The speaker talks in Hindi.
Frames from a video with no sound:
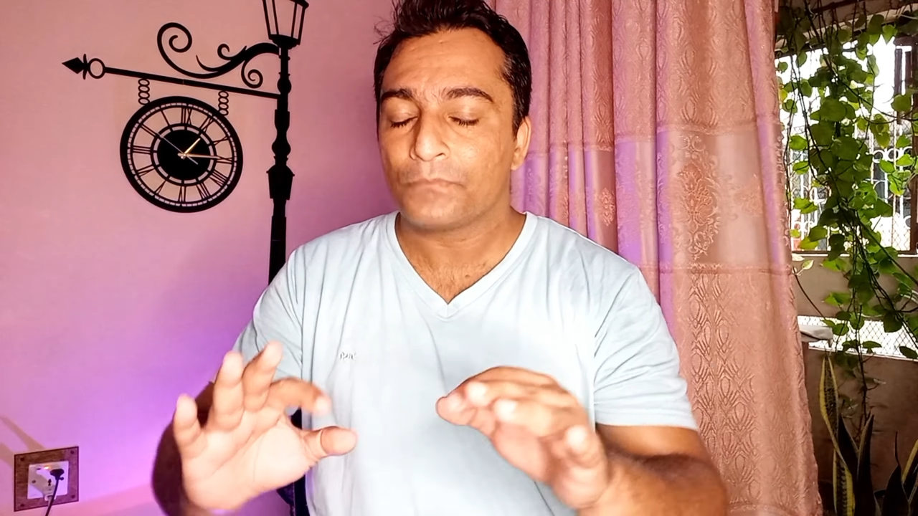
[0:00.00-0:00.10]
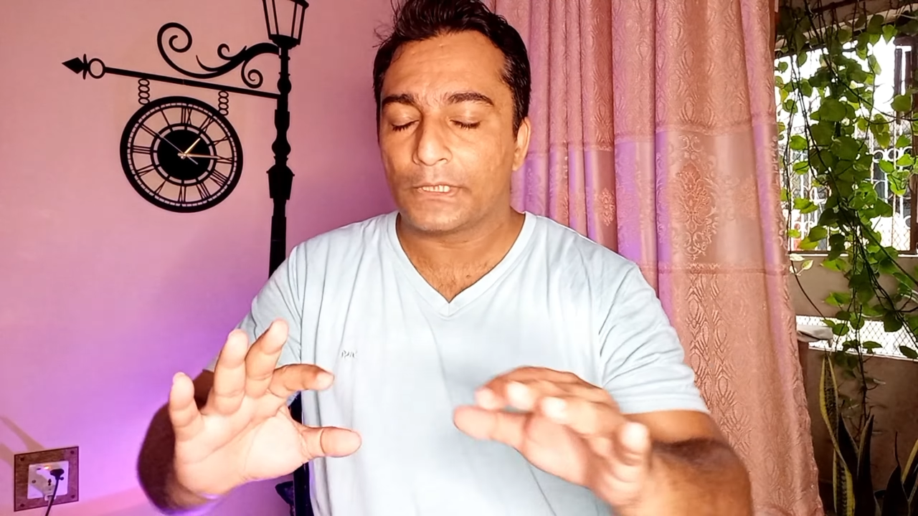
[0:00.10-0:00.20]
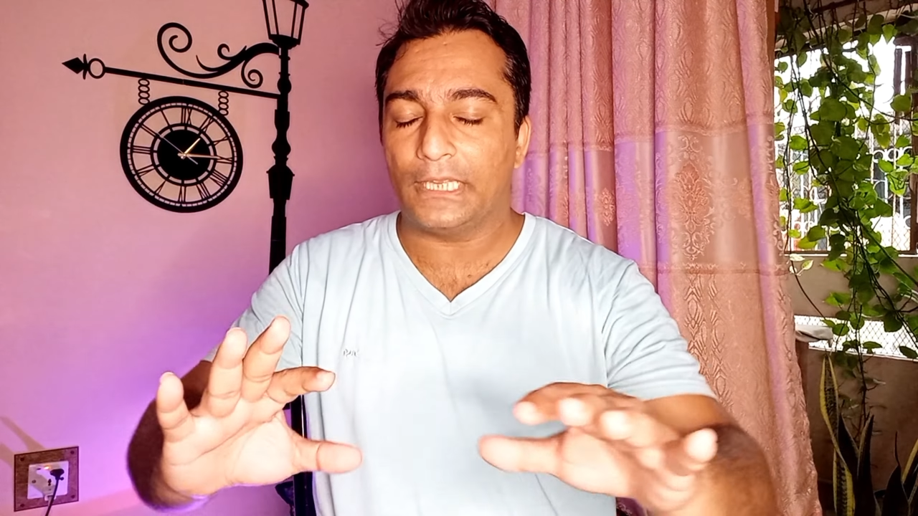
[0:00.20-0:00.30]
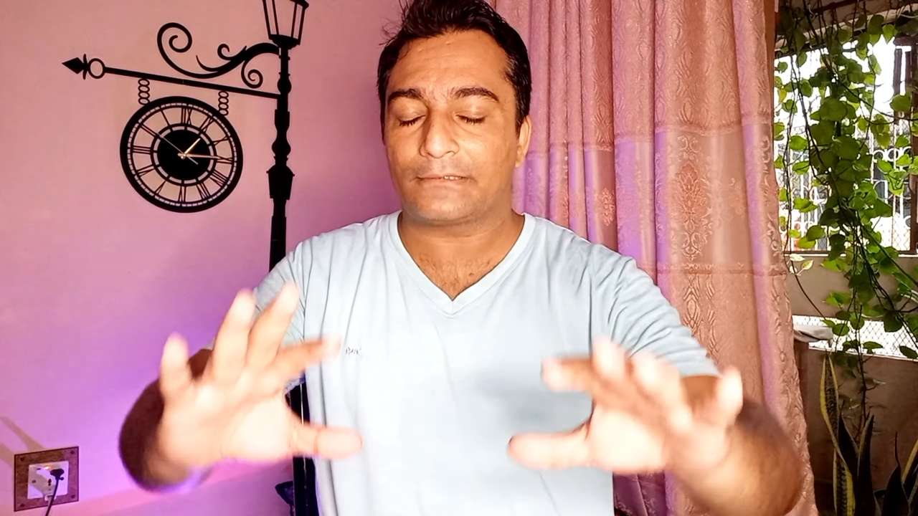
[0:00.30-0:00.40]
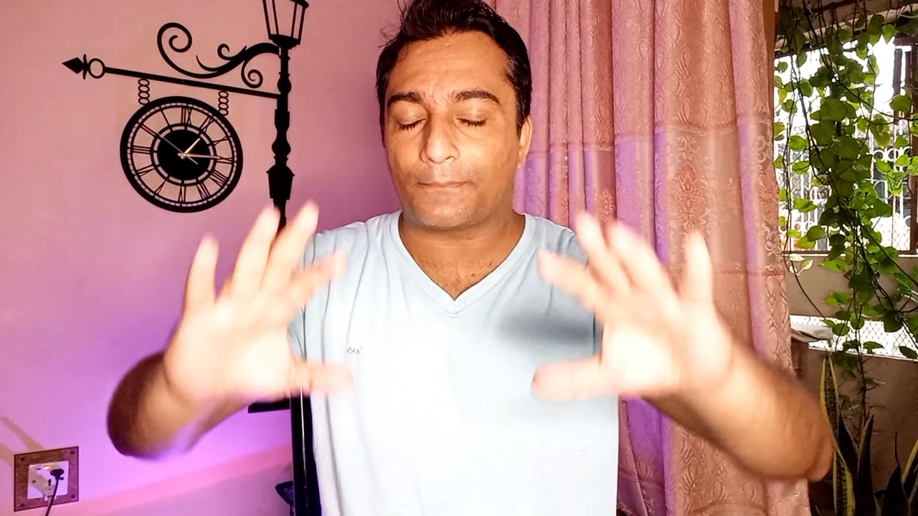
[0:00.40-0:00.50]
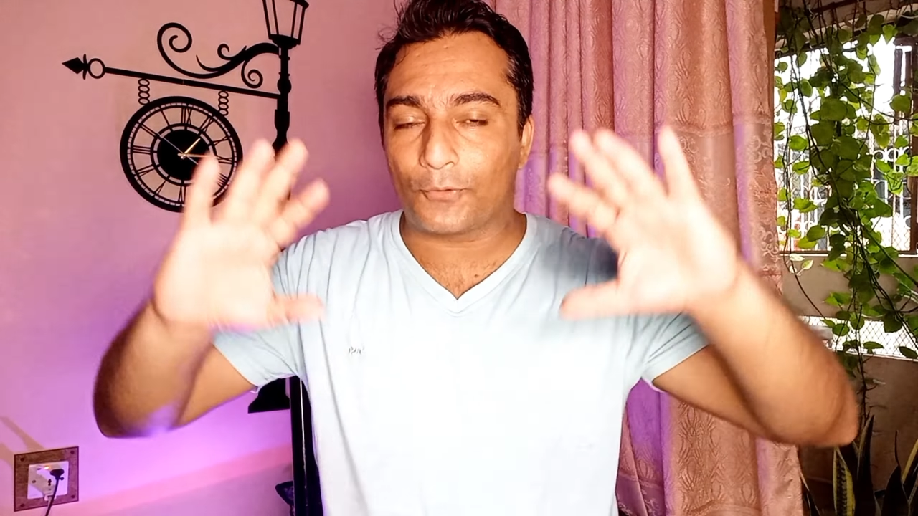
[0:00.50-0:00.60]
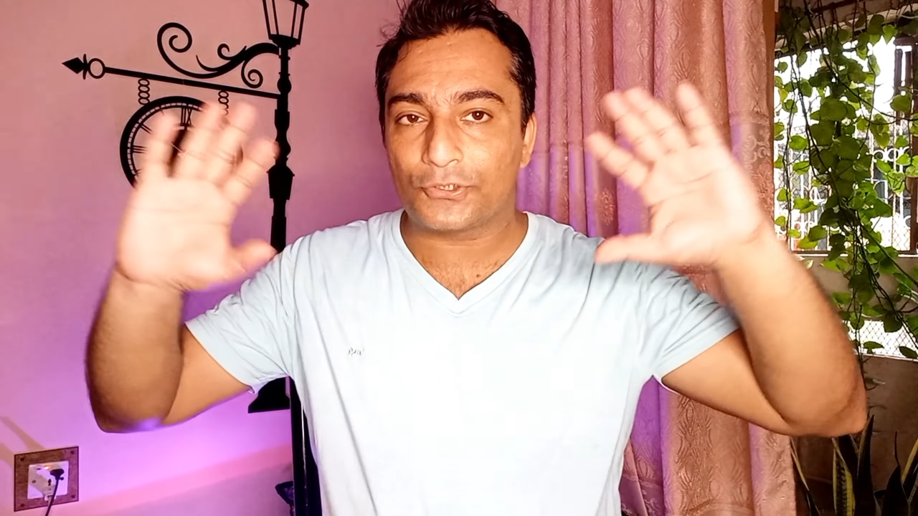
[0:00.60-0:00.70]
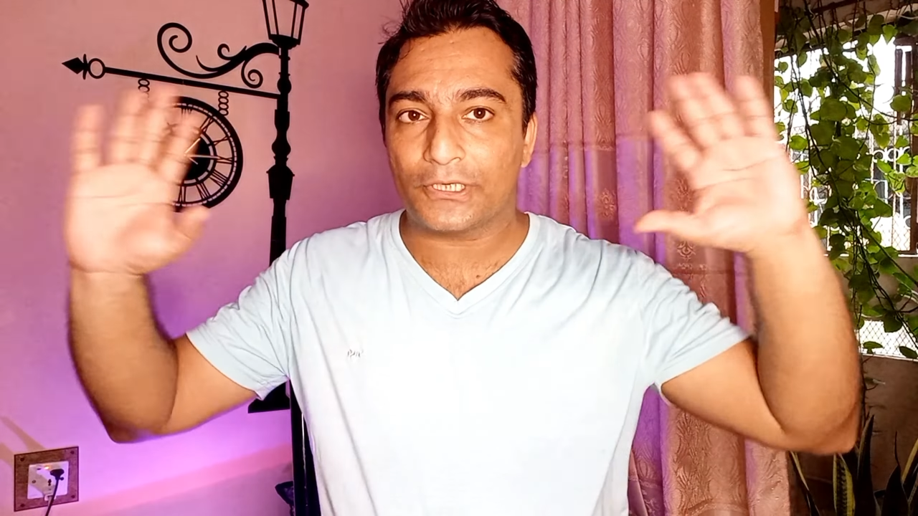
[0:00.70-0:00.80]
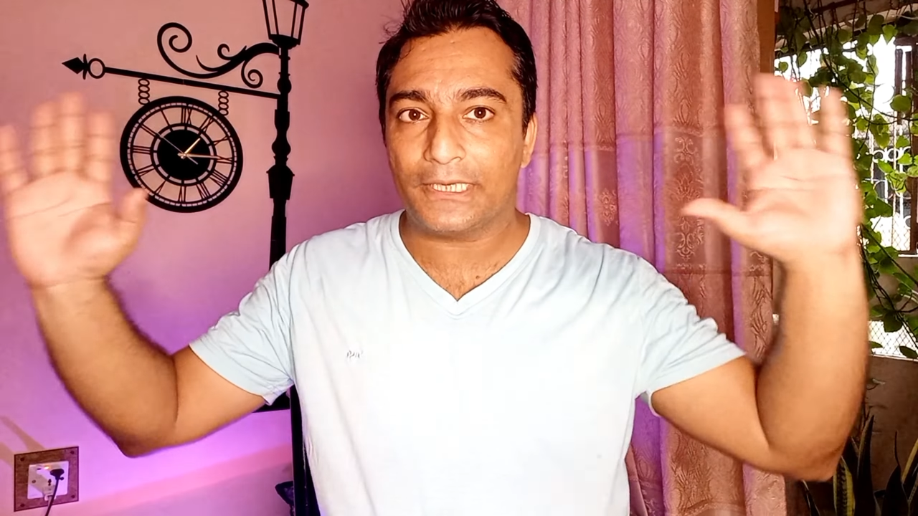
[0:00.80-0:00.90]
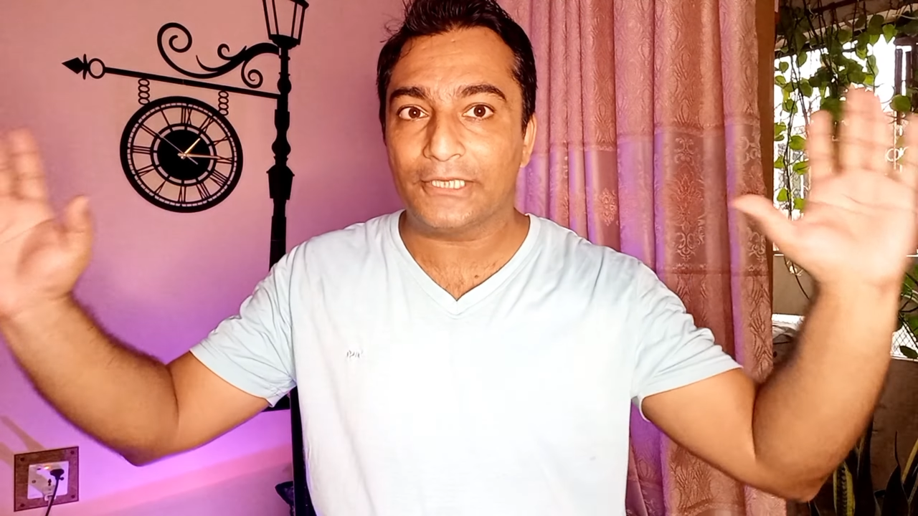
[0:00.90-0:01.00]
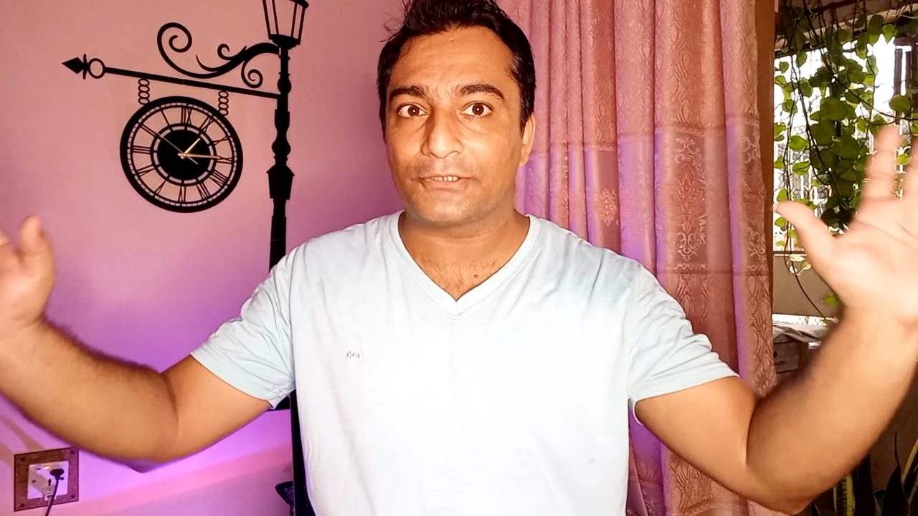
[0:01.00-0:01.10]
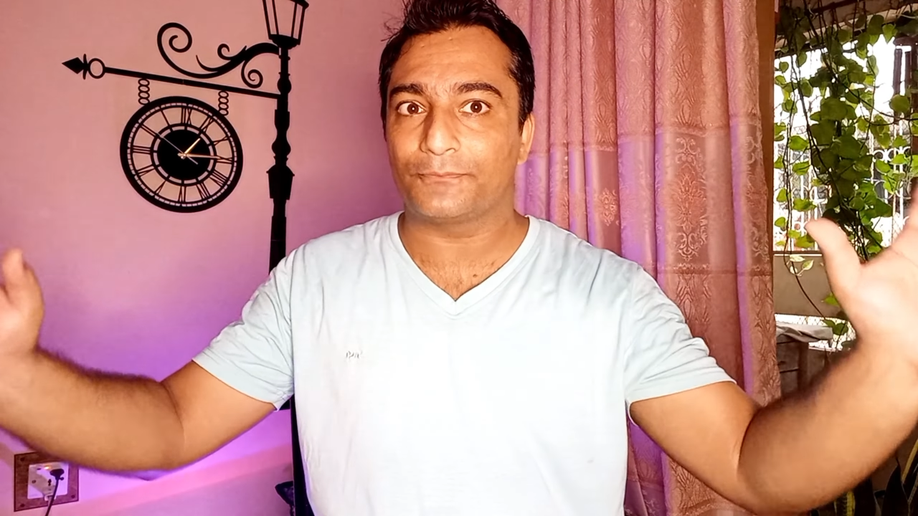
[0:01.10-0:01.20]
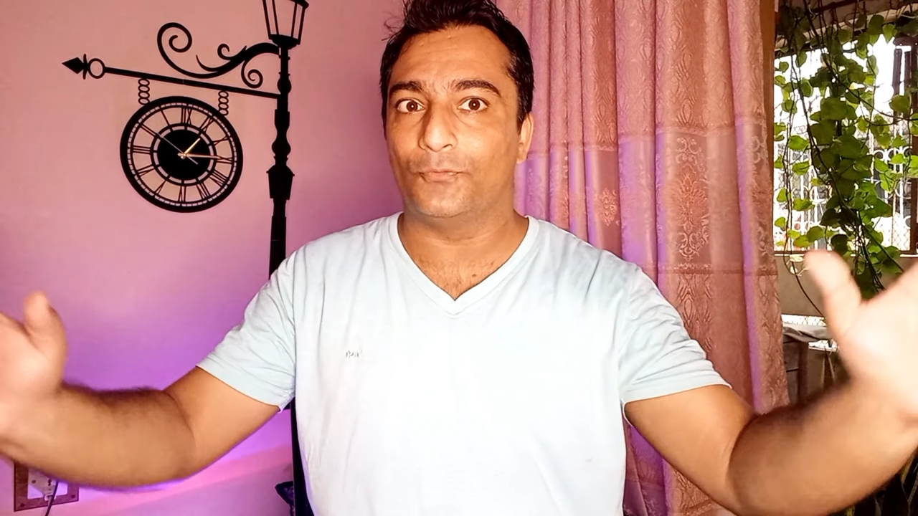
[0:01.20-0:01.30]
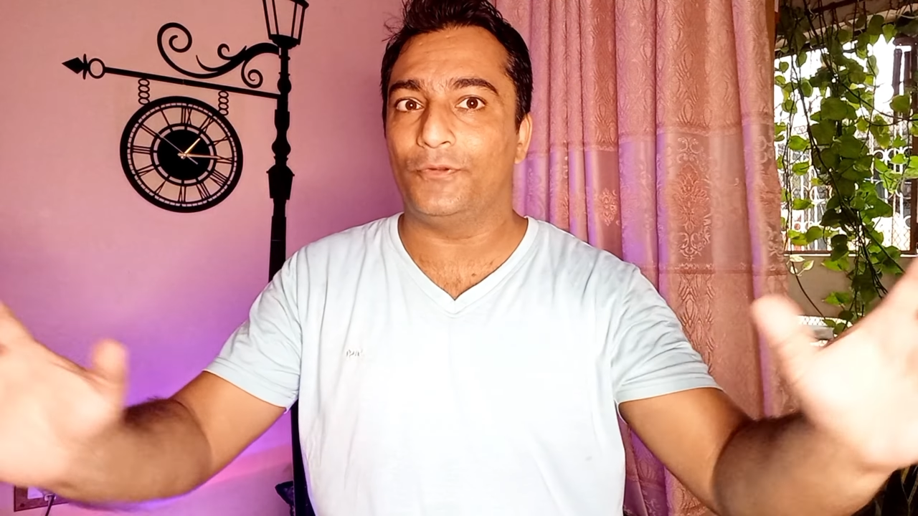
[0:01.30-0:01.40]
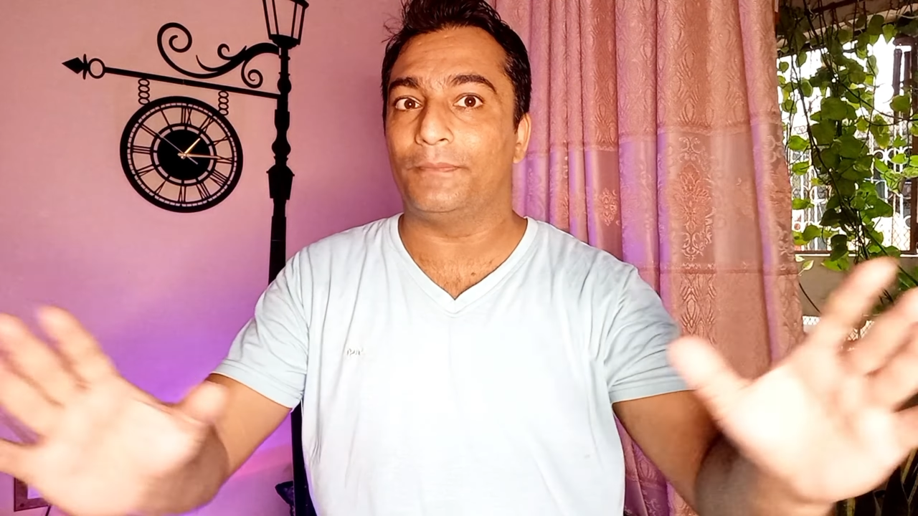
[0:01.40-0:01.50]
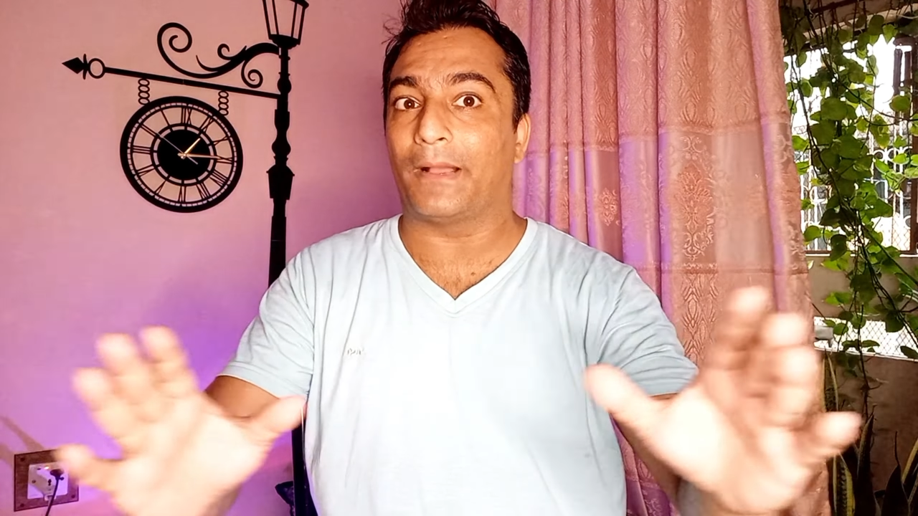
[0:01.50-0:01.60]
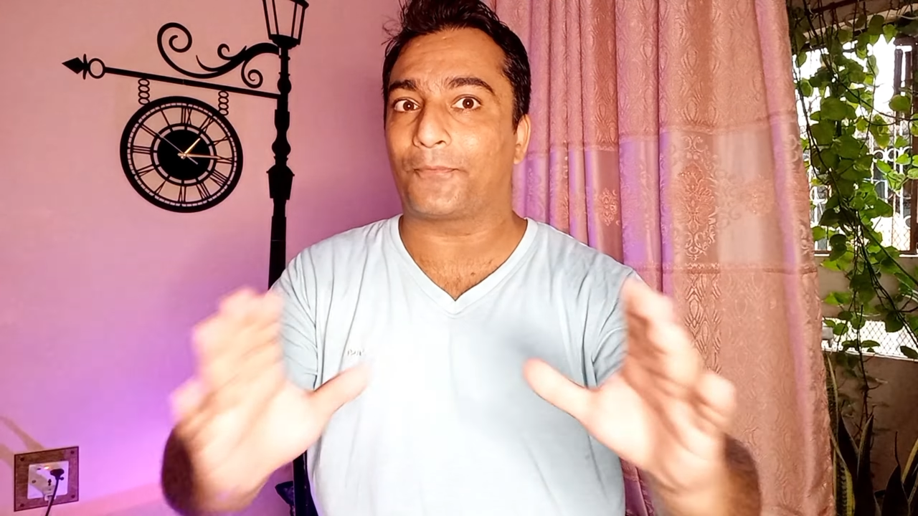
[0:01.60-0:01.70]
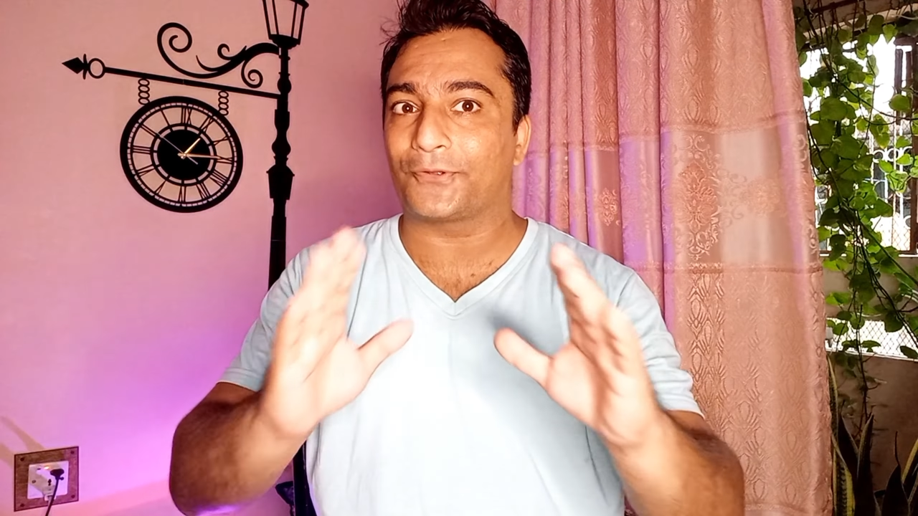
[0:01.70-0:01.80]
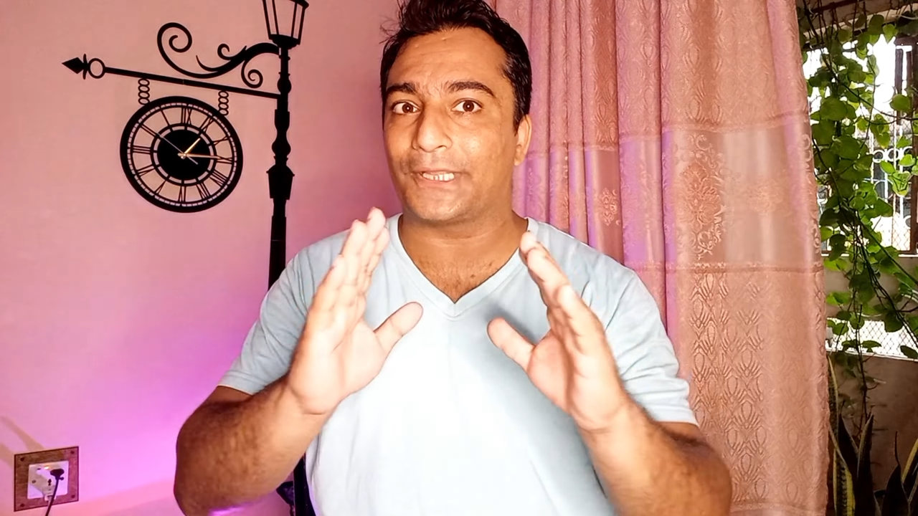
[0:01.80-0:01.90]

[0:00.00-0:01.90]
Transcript: ये सब कुछ इस मूवी में आपको